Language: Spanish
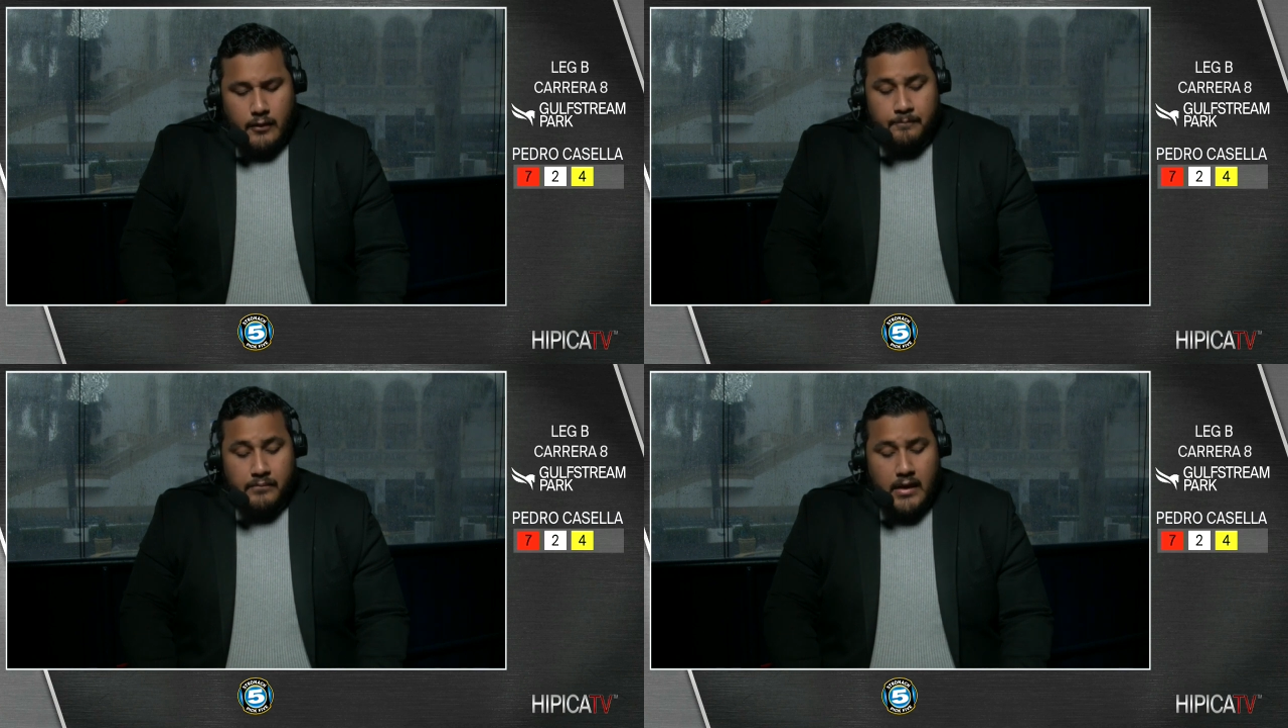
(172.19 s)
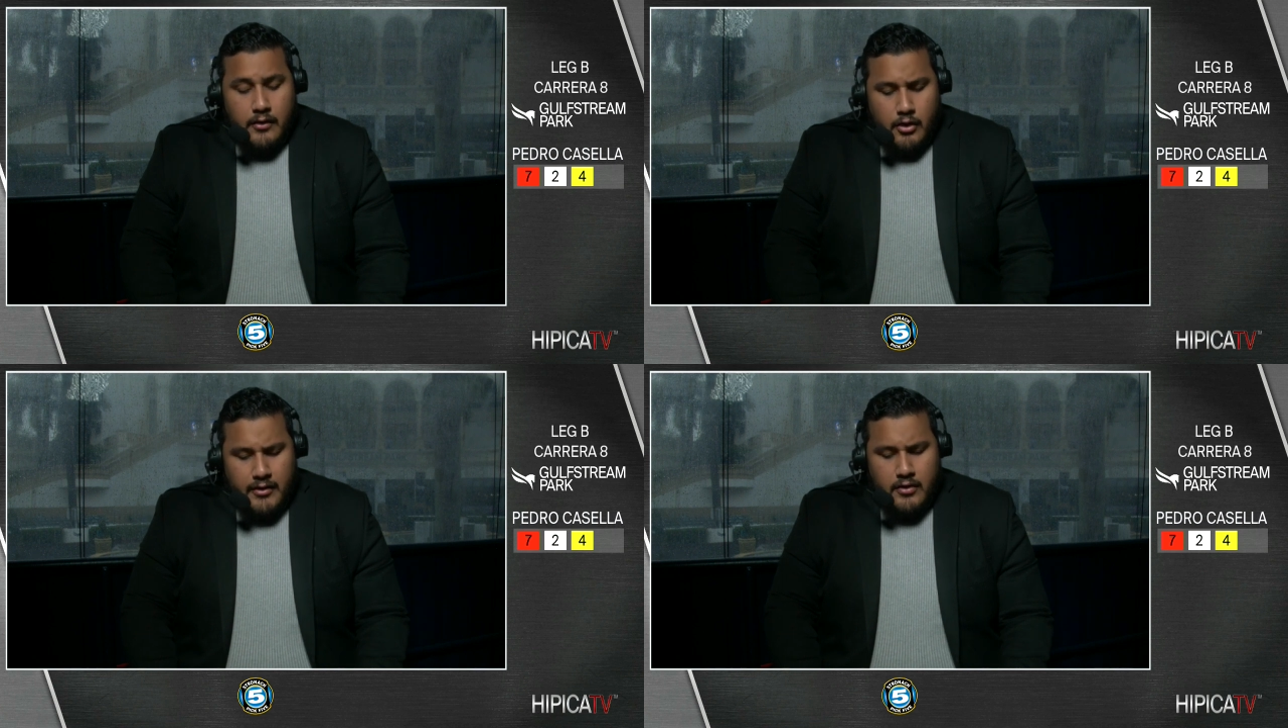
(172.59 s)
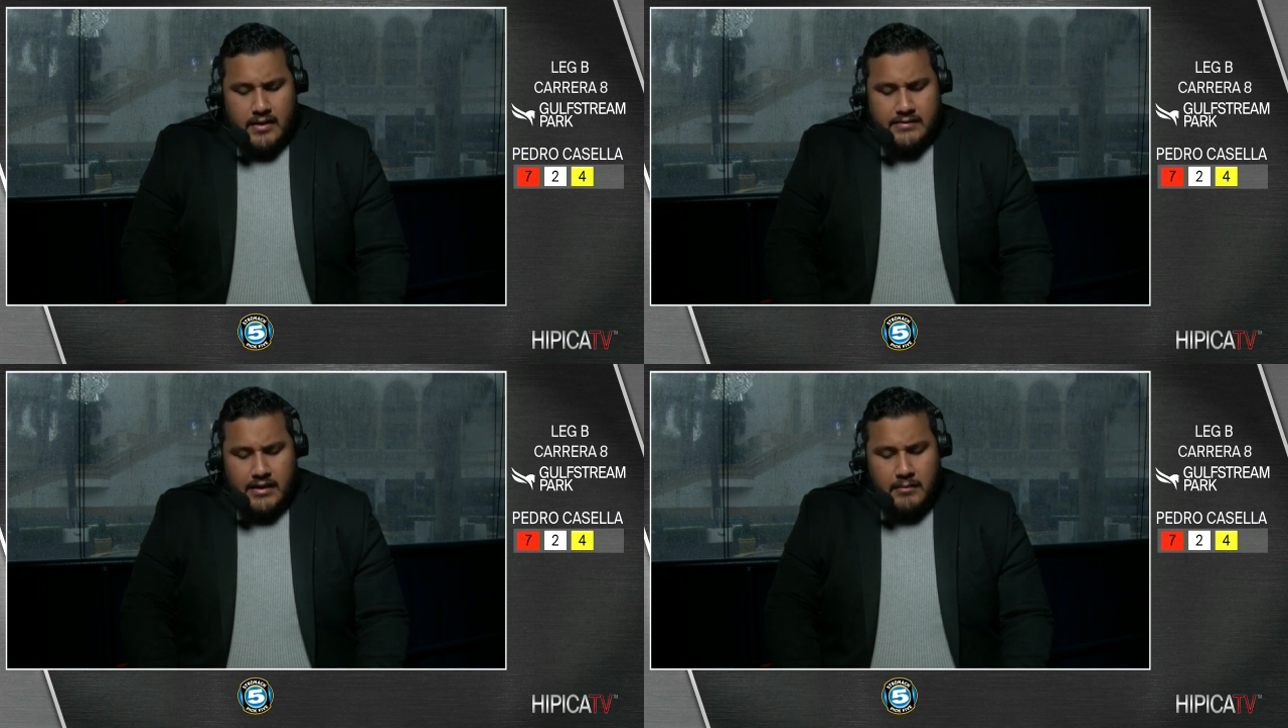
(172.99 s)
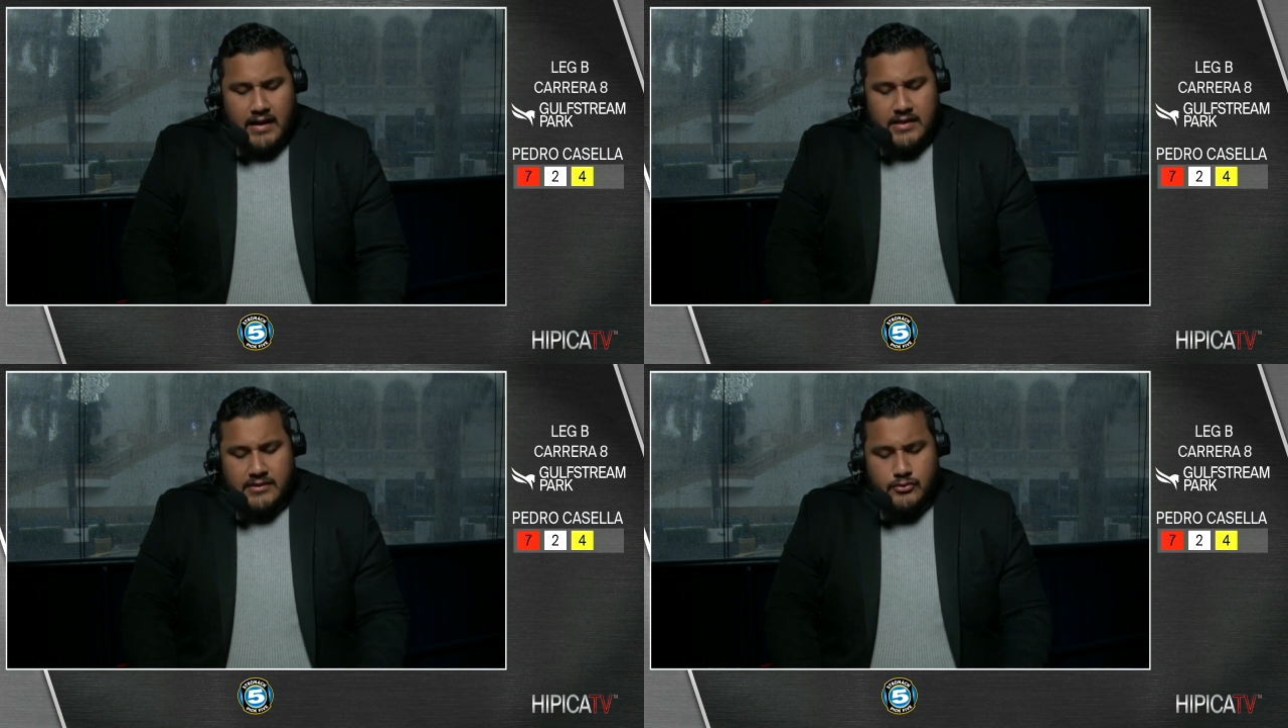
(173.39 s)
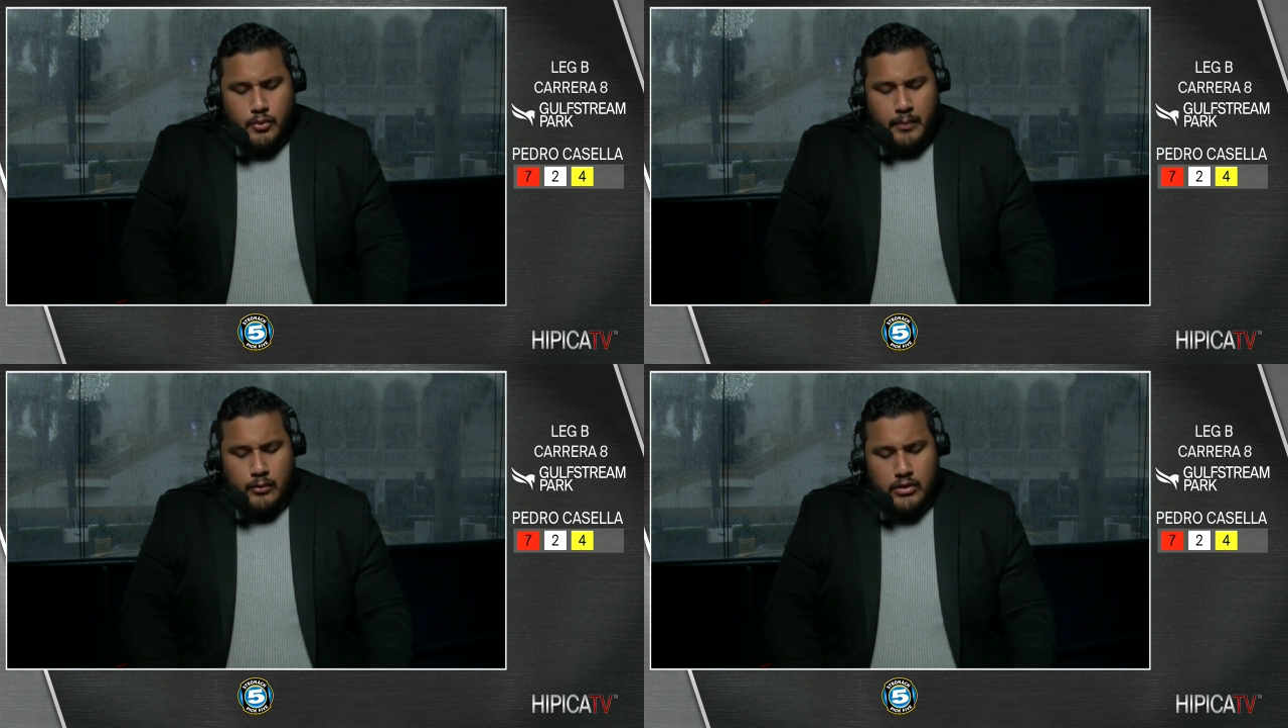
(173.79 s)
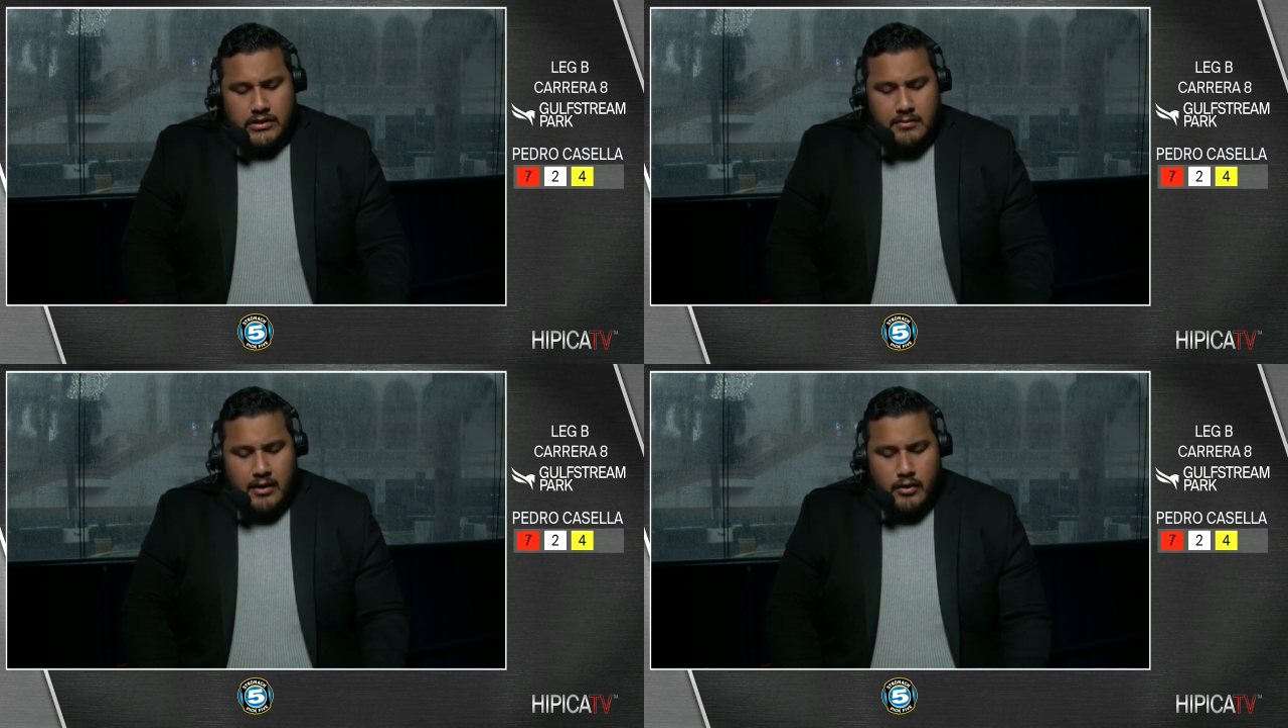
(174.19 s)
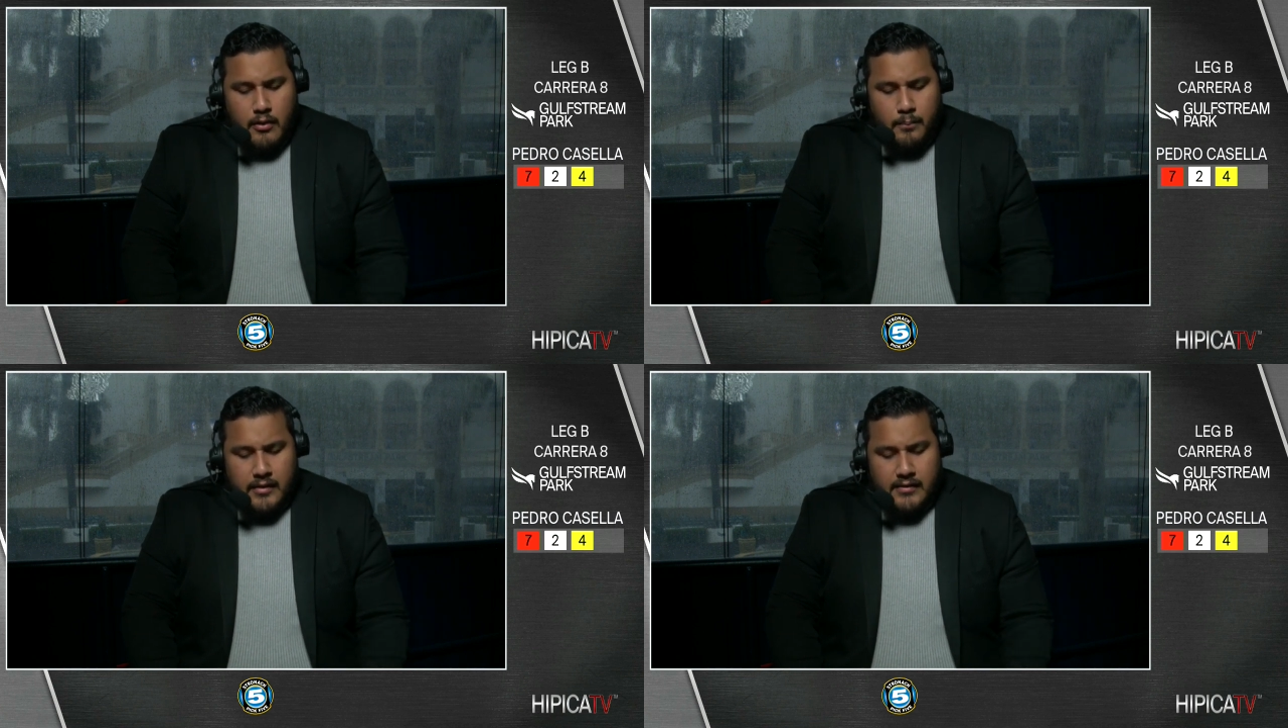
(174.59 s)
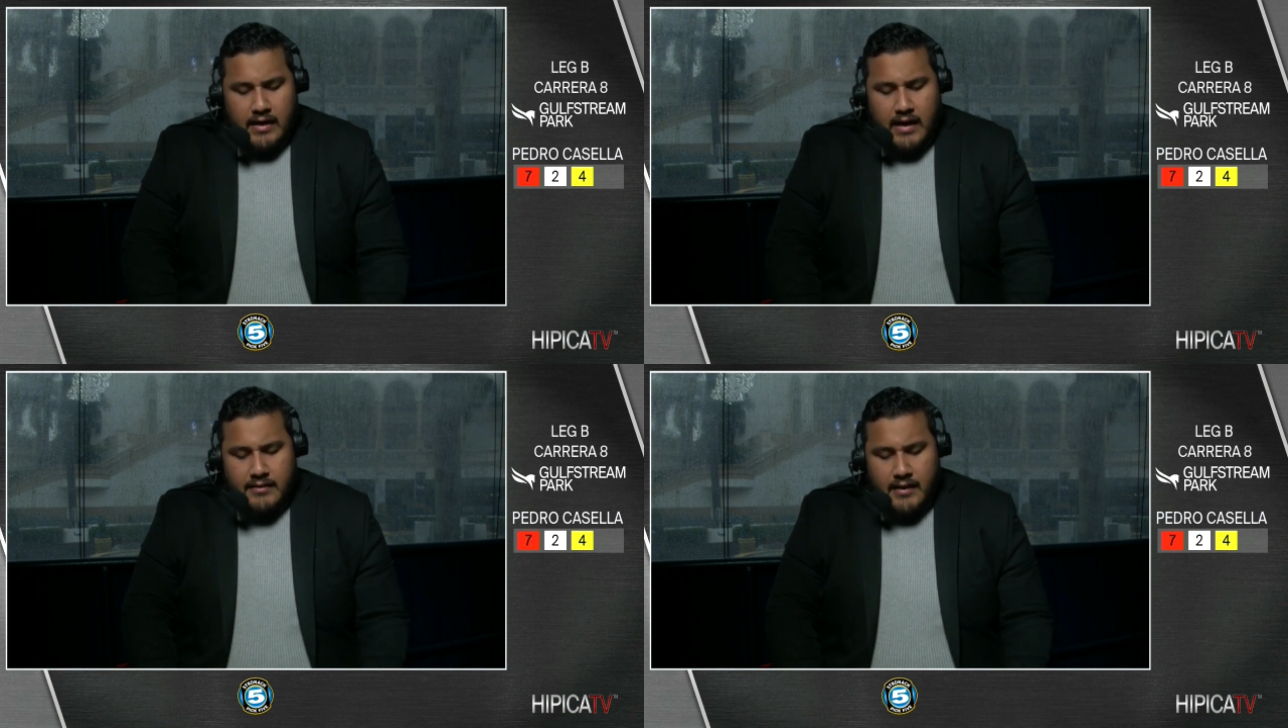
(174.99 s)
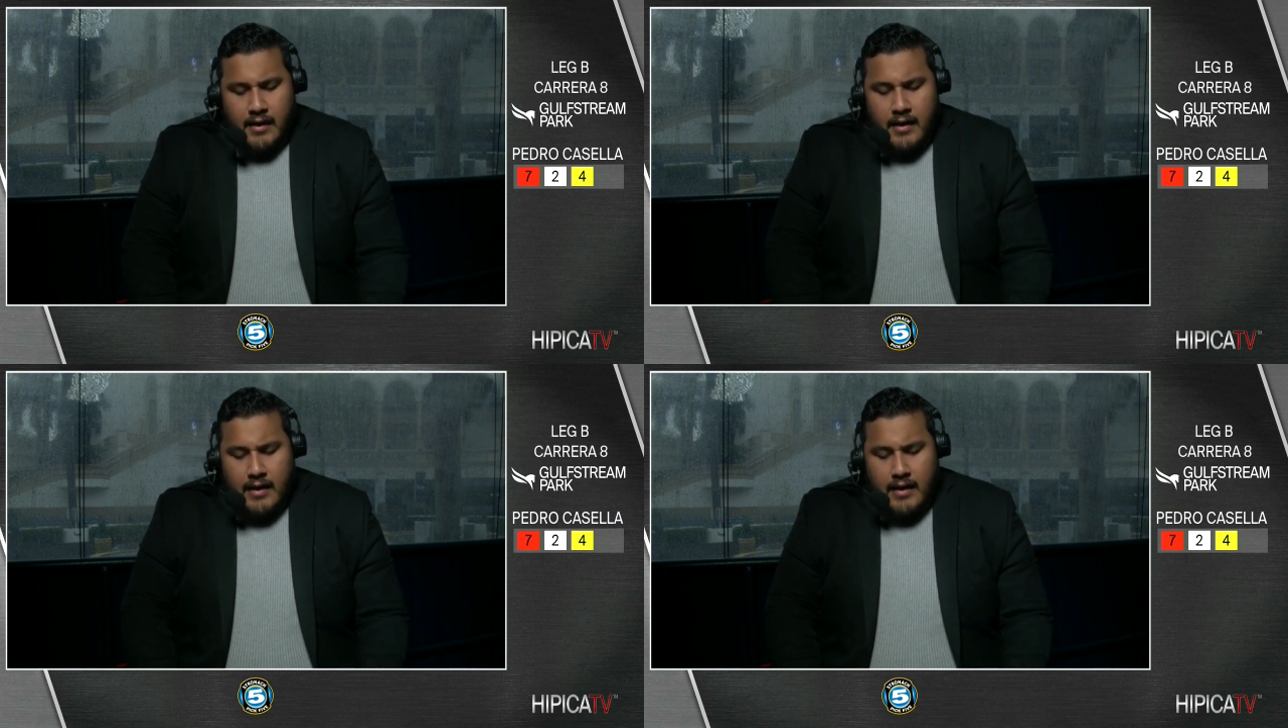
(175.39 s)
con Romero Ranzai Marash en su penúltima con un Presque Island